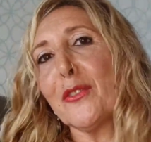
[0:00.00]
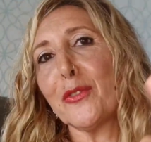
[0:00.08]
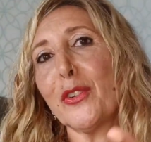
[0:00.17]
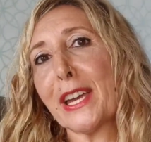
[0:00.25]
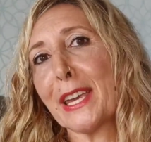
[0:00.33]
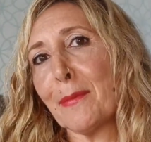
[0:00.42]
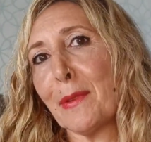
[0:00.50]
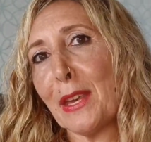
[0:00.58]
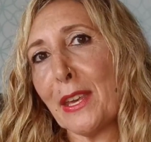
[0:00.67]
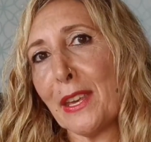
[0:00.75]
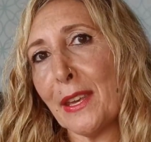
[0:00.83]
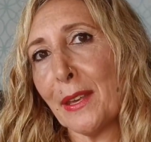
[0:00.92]
Fue que
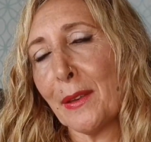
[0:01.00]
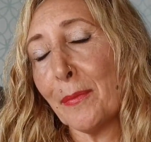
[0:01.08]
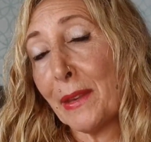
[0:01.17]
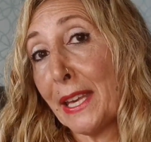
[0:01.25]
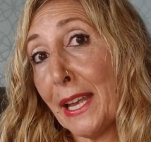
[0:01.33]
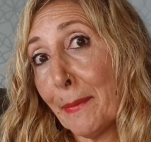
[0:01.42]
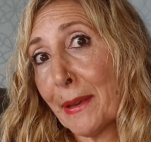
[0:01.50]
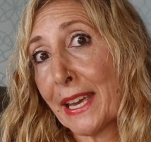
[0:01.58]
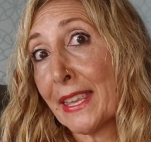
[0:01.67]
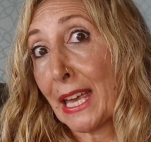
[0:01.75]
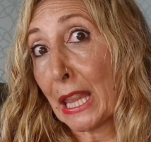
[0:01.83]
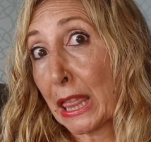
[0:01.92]
mi, hija la
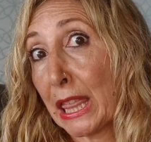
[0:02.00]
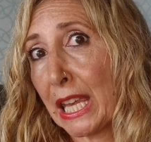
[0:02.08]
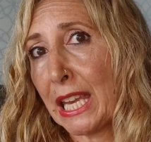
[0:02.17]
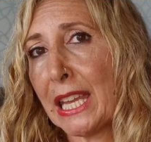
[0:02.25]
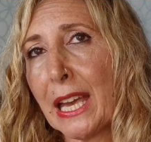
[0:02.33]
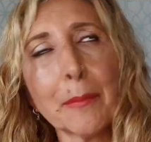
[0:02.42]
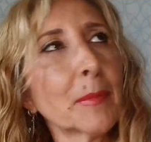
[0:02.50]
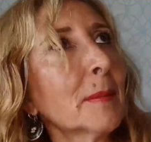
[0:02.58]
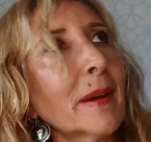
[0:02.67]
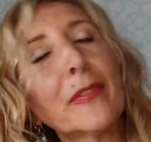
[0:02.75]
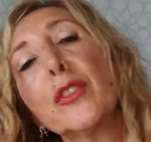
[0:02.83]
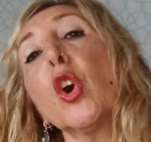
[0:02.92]
pequeña, Celia, me
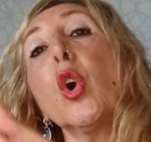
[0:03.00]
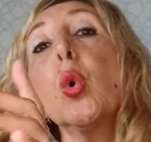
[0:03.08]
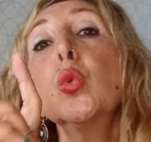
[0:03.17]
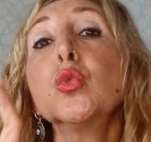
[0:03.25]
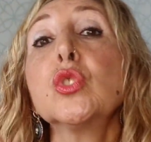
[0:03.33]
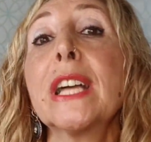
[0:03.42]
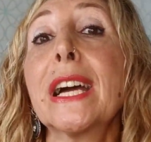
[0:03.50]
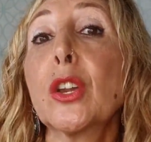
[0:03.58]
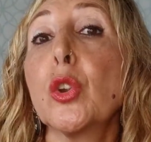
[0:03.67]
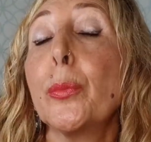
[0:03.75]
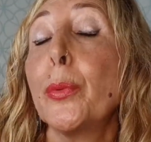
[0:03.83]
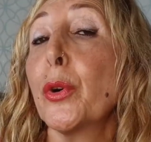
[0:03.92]
mandó un
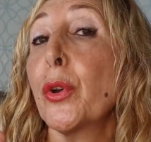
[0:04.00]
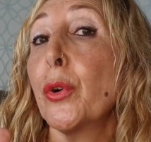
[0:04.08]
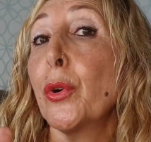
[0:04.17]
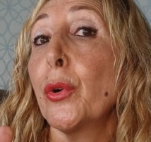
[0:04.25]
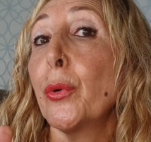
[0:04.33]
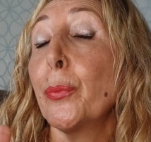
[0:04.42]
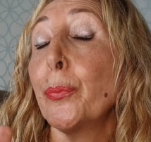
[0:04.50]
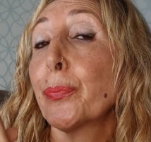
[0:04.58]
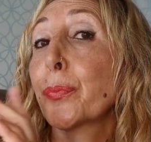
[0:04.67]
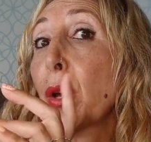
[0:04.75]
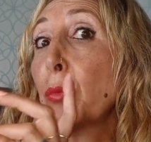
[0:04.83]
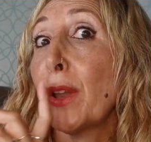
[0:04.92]
tarro por
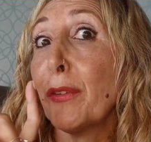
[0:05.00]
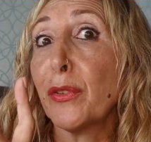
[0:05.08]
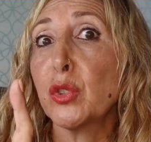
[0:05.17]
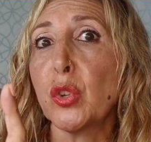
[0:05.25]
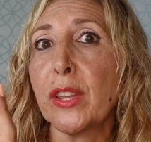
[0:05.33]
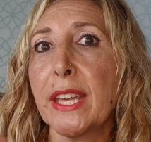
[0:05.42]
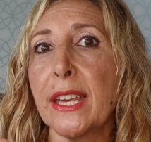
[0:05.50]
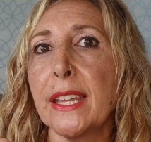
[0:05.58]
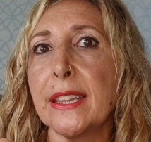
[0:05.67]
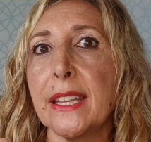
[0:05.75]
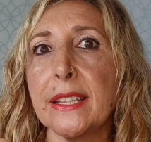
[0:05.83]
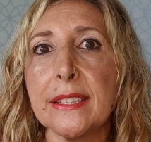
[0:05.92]
una foto
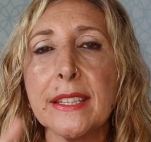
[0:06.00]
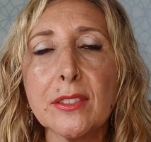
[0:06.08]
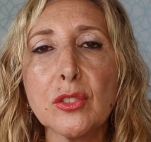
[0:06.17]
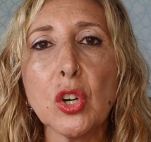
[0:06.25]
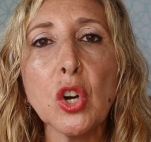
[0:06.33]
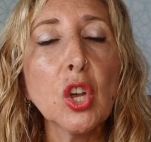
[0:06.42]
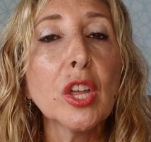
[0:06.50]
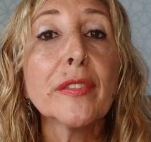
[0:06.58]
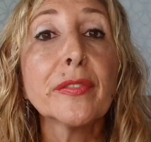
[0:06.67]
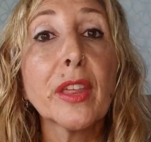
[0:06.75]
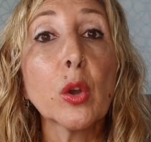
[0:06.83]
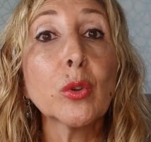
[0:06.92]
del TikTok
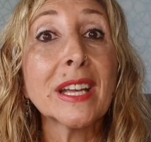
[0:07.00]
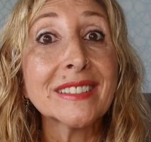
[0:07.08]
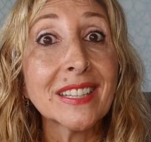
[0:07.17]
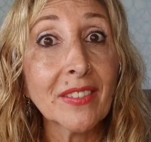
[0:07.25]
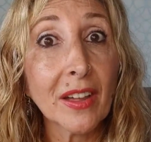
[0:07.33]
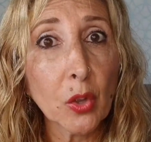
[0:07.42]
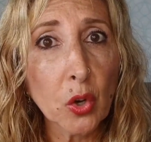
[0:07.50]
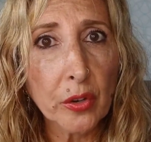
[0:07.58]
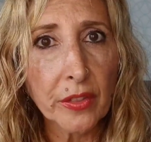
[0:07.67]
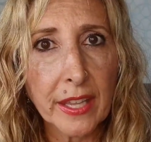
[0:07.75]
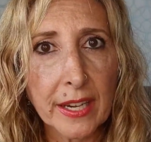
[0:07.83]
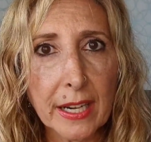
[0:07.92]
de un activador
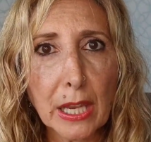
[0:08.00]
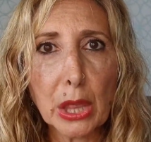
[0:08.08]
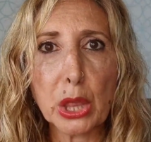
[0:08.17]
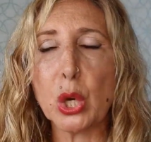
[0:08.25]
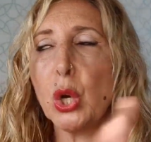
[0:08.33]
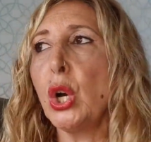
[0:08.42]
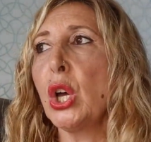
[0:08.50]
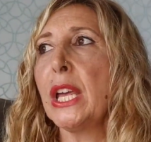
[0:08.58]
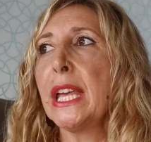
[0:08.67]
de rizo